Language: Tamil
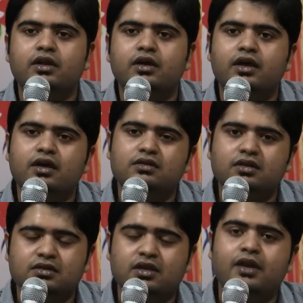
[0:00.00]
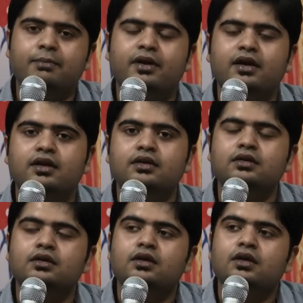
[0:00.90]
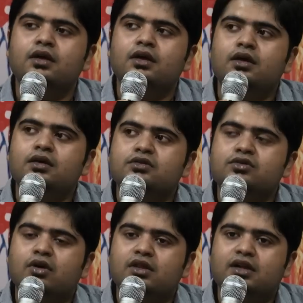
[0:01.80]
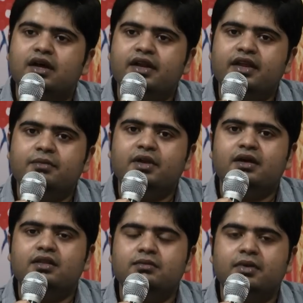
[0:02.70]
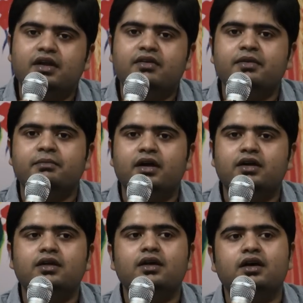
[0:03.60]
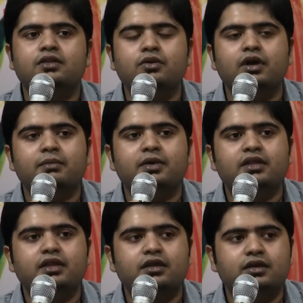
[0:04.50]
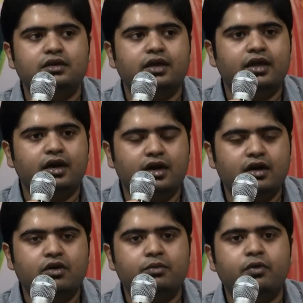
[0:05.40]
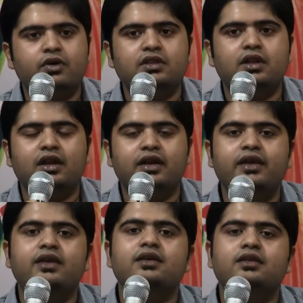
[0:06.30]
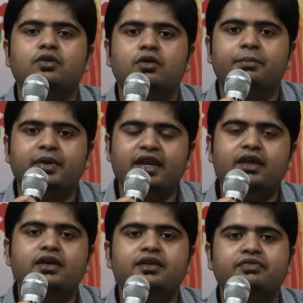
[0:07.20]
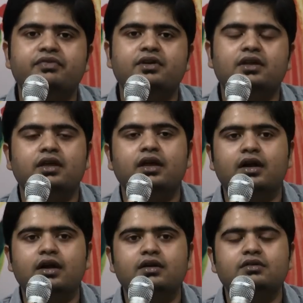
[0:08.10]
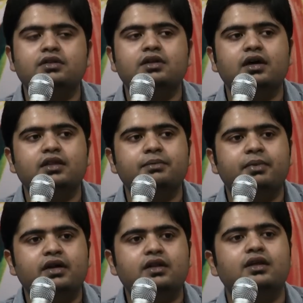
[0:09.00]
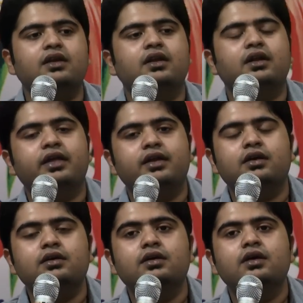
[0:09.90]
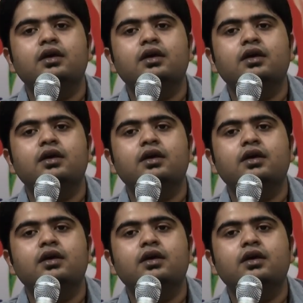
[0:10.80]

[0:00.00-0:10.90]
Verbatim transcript: என்னை ஹெல்ப் பண்ணார் ஸோ அதை நான் இன்றைக்குமே நான் அது மறக்கவே மாட்டேன் அதுவும் இல்லாமல் அது எங்கள் அண்ணாவோட பிறந்த நாள் அன்னைக்கு இது ஒரு பெரிய கிஃப்ட் எங்கள் அண்ணாவுக்கு வந்து நான் இது பண்ணுறதா நான் நினைக்கிறேன்